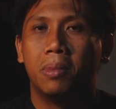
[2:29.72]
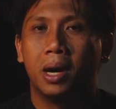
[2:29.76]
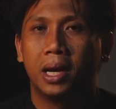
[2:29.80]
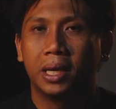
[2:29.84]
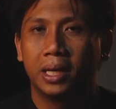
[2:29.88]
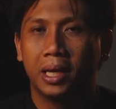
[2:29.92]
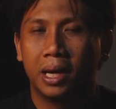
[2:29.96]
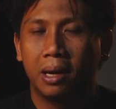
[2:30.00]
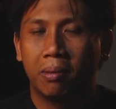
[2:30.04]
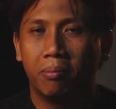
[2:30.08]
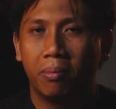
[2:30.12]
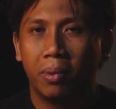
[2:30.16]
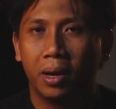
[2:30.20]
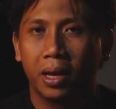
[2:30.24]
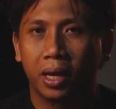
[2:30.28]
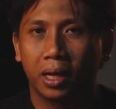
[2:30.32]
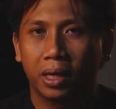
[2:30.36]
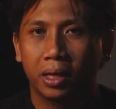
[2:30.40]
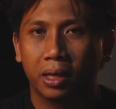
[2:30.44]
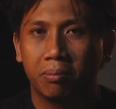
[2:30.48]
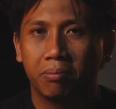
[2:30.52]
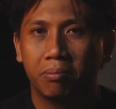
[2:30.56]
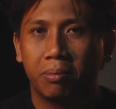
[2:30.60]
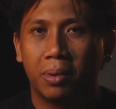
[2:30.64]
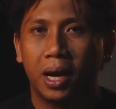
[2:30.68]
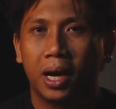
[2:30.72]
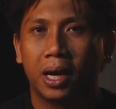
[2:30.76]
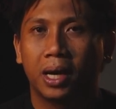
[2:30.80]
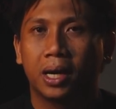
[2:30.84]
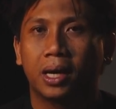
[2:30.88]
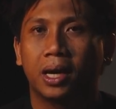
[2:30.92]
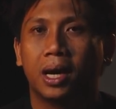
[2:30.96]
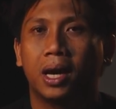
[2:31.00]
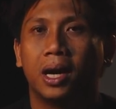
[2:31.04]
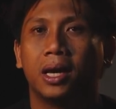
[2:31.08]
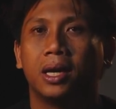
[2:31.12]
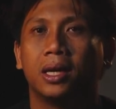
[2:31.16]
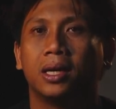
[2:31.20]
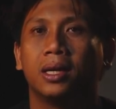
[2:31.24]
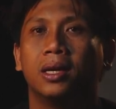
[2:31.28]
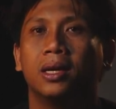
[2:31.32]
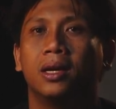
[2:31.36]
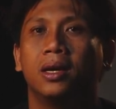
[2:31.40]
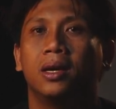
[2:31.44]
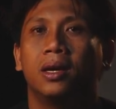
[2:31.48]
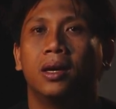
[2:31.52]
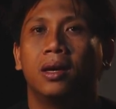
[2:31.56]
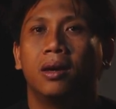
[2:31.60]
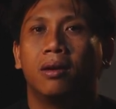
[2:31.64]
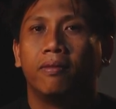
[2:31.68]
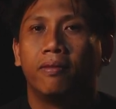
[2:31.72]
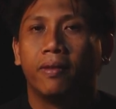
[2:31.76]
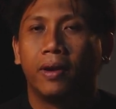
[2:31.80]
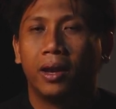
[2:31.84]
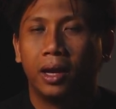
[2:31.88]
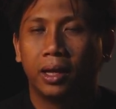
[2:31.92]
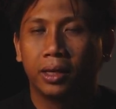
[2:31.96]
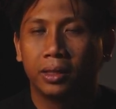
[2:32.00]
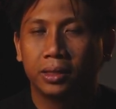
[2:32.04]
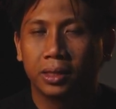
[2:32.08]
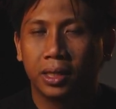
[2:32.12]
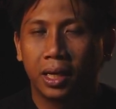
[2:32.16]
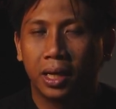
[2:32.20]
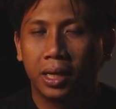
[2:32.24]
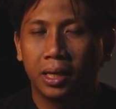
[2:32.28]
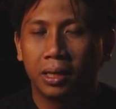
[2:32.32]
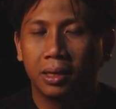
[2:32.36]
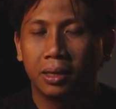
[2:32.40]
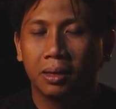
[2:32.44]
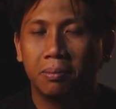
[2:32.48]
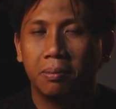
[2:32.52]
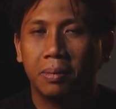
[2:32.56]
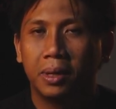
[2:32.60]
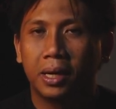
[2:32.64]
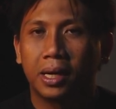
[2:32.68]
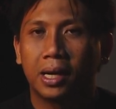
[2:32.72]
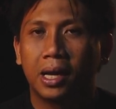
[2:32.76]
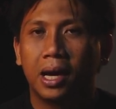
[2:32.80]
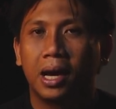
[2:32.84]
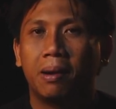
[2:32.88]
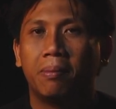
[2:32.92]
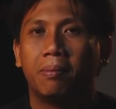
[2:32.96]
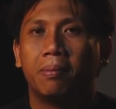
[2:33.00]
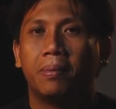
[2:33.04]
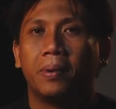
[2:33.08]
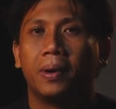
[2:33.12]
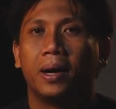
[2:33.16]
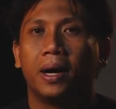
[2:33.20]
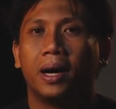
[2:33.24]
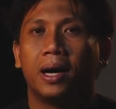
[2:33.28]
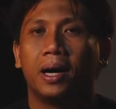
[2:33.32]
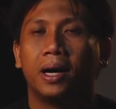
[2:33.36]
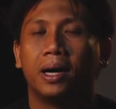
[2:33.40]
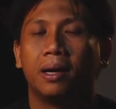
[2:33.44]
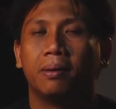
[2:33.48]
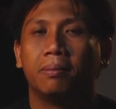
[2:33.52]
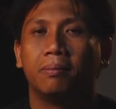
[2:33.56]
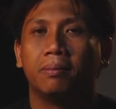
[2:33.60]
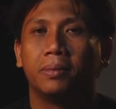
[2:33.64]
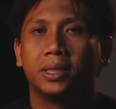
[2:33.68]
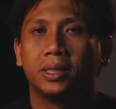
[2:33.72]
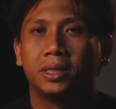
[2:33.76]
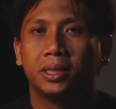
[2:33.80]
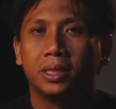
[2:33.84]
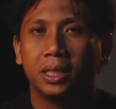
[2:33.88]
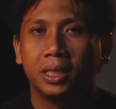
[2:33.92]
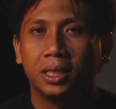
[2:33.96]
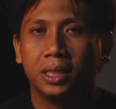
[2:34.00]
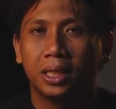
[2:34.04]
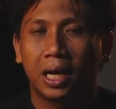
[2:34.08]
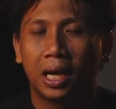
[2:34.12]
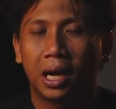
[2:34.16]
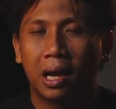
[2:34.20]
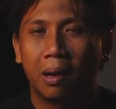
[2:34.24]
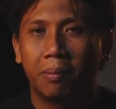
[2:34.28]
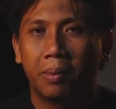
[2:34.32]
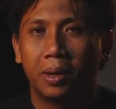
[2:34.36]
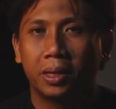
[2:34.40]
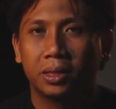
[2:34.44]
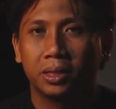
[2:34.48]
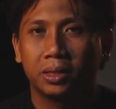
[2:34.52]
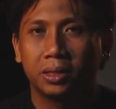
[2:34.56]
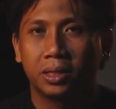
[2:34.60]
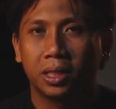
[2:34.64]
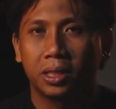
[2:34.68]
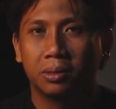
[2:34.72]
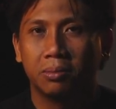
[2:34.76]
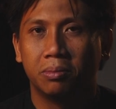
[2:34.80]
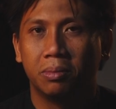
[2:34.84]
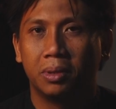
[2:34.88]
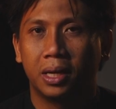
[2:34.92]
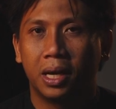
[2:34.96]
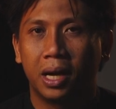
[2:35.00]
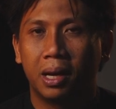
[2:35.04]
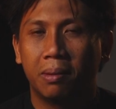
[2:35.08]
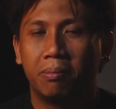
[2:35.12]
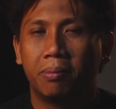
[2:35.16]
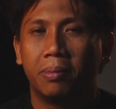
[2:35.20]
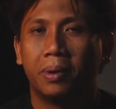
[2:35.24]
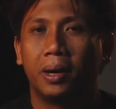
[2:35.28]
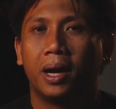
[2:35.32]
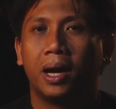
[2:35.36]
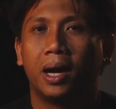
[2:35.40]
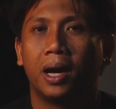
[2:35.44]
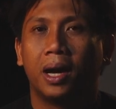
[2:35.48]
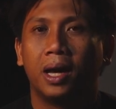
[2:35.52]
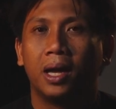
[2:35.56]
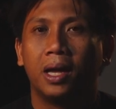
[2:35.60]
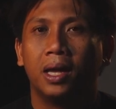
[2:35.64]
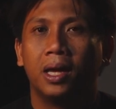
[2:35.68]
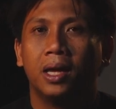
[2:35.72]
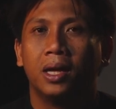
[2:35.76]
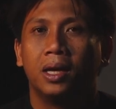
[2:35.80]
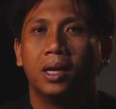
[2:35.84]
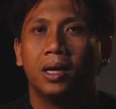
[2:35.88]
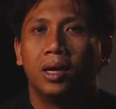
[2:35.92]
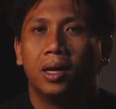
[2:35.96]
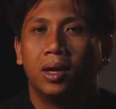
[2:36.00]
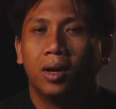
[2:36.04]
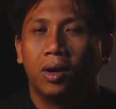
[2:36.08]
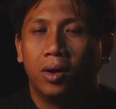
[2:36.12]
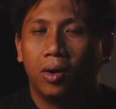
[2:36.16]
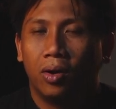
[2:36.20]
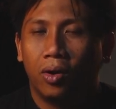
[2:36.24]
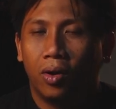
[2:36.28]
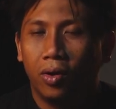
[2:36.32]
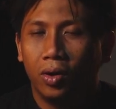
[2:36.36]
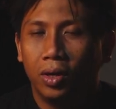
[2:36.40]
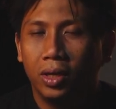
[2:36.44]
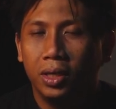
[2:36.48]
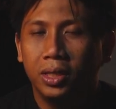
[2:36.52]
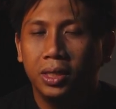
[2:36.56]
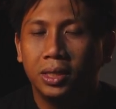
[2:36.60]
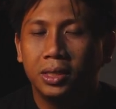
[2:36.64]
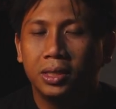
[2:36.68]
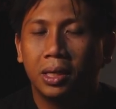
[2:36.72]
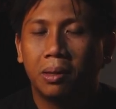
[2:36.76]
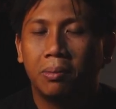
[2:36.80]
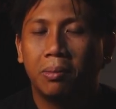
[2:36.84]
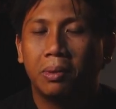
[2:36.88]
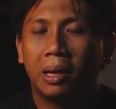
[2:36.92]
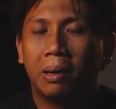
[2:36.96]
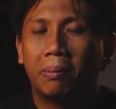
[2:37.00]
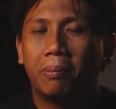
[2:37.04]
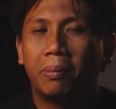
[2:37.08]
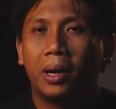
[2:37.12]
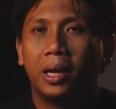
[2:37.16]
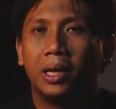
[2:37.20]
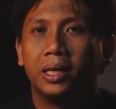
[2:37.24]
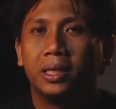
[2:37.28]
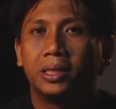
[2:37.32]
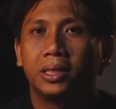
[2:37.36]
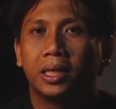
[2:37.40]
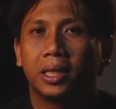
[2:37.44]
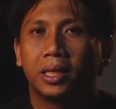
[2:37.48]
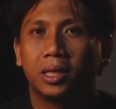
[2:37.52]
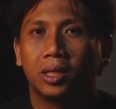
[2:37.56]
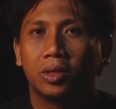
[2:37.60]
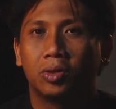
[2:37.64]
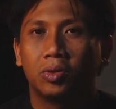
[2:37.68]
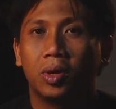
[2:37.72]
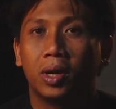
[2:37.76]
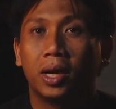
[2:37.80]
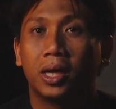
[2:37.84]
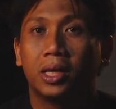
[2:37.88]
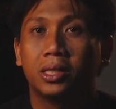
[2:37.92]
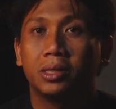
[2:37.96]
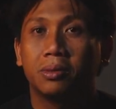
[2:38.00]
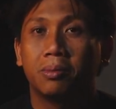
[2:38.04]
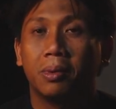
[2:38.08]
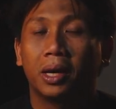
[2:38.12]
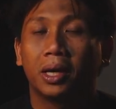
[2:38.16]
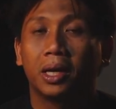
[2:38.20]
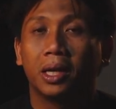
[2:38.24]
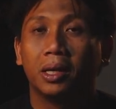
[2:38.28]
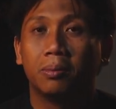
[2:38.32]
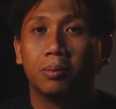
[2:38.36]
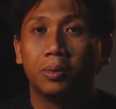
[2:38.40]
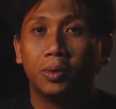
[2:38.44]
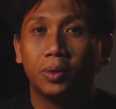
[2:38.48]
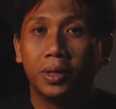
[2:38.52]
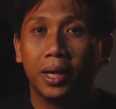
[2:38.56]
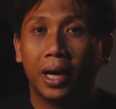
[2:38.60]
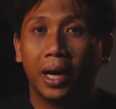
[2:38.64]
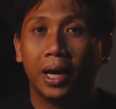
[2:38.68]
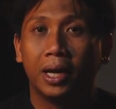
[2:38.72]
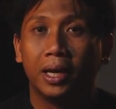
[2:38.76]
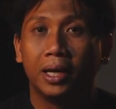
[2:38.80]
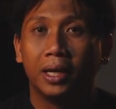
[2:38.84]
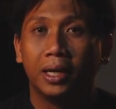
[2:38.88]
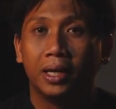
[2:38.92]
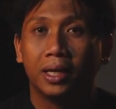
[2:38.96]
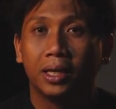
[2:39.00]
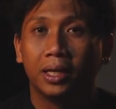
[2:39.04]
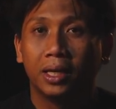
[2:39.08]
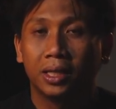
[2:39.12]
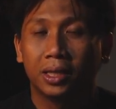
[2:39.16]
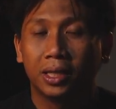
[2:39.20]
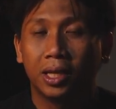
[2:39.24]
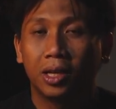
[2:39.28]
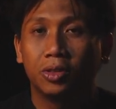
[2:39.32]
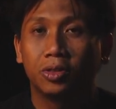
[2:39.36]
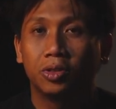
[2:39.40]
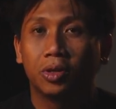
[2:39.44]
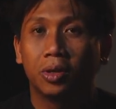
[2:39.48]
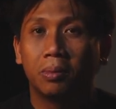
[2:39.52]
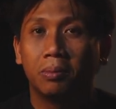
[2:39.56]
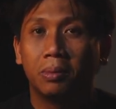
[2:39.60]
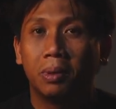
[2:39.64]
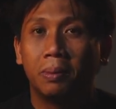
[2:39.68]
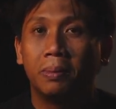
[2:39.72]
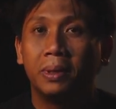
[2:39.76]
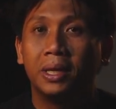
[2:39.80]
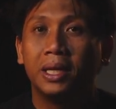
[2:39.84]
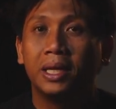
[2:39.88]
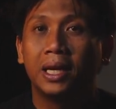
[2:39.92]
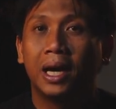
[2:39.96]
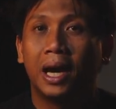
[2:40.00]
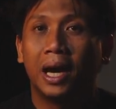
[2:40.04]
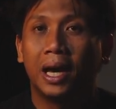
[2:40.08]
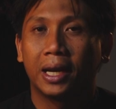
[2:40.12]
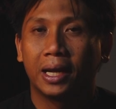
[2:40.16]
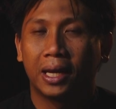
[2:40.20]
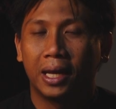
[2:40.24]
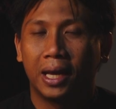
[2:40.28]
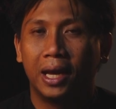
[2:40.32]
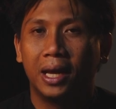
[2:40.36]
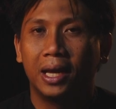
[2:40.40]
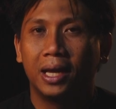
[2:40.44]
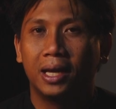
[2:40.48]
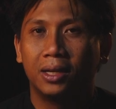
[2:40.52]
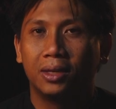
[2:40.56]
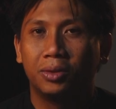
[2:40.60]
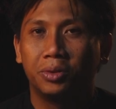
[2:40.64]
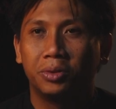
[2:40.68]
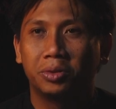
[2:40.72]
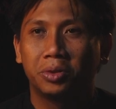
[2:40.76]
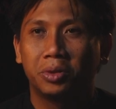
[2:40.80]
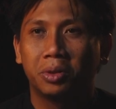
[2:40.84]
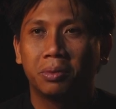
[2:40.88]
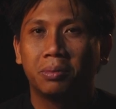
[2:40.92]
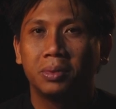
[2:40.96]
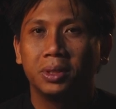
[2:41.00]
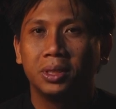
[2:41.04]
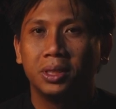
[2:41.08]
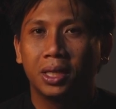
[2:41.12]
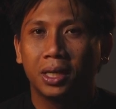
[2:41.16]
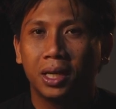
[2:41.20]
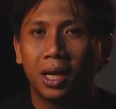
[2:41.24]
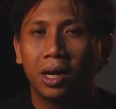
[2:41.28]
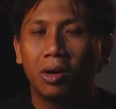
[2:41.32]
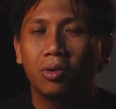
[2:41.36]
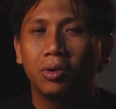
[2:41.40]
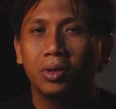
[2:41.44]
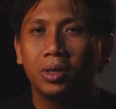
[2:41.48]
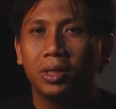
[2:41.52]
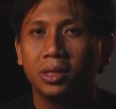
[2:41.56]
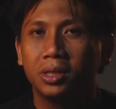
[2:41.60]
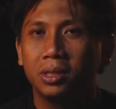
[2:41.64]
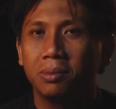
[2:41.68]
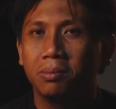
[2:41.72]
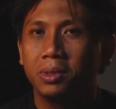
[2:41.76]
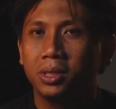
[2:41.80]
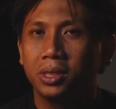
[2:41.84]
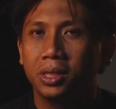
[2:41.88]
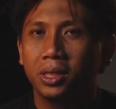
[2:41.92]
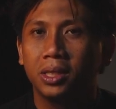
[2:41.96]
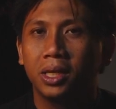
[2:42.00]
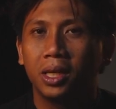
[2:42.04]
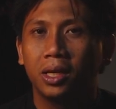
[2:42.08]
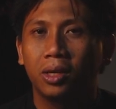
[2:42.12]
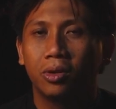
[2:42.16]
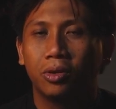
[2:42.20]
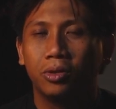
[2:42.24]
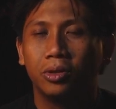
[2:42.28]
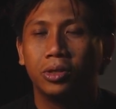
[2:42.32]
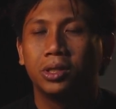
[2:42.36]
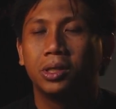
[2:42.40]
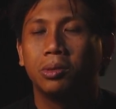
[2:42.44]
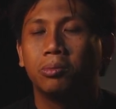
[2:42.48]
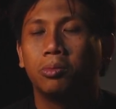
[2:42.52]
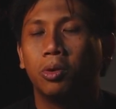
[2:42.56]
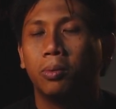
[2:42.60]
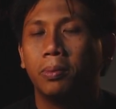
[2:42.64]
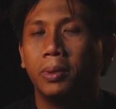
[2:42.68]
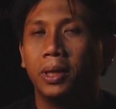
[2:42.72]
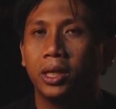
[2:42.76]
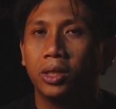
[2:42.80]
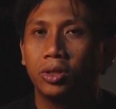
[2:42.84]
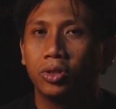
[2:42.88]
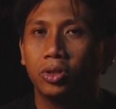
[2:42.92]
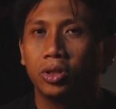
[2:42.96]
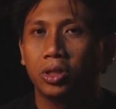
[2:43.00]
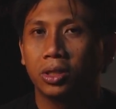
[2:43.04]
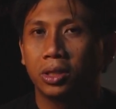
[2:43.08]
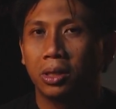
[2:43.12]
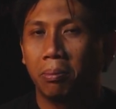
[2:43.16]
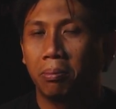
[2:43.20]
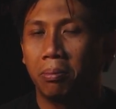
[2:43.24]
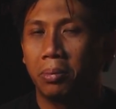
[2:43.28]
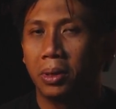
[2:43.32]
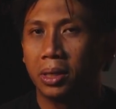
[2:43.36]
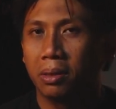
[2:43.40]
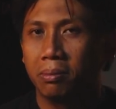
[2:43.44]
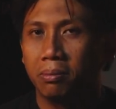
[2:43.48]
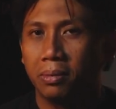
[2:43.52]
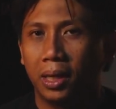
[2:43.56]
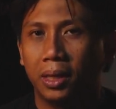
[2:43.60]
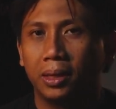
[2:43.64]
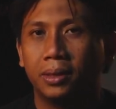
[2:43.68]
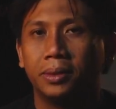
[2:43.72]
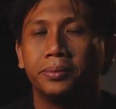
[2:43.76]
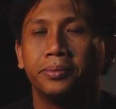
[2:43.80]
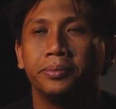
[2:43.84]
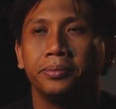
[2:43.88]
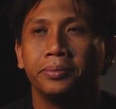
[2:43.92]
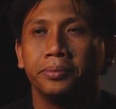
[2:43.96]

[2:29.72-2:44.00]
ban apa yang dipakai, velgnya ring berapa, mesinnya kapasitas berapa, olinya berapa liter, tentu akan semakin mudah kita untuk memelihara, untuk menjaga kondisi mesin dan kondisi mobil itu tetap prima.